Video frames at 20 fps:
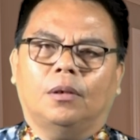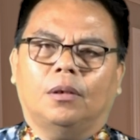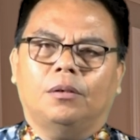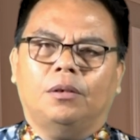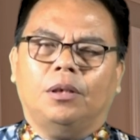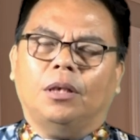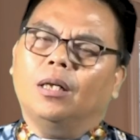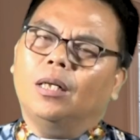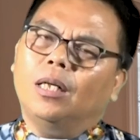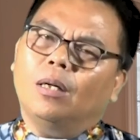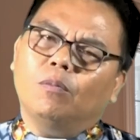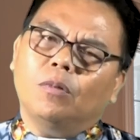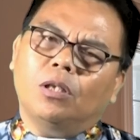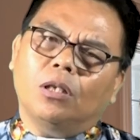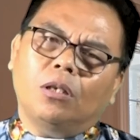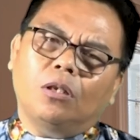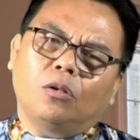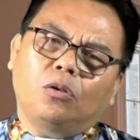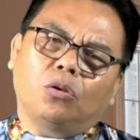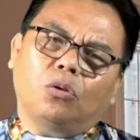Sehingga dia
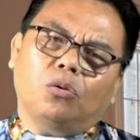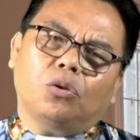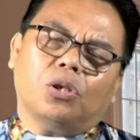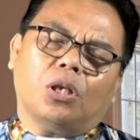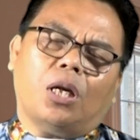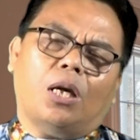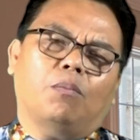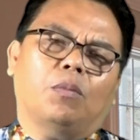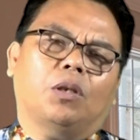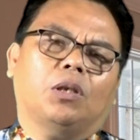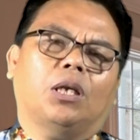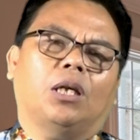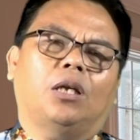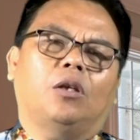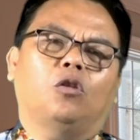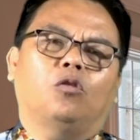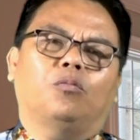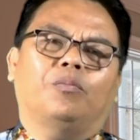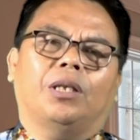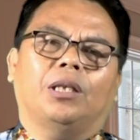menjadi juru selamat
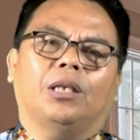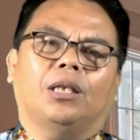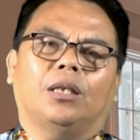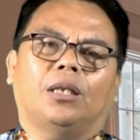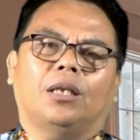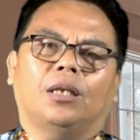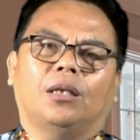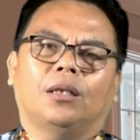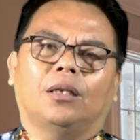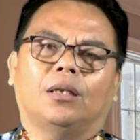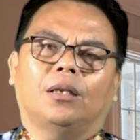kehidupan kita.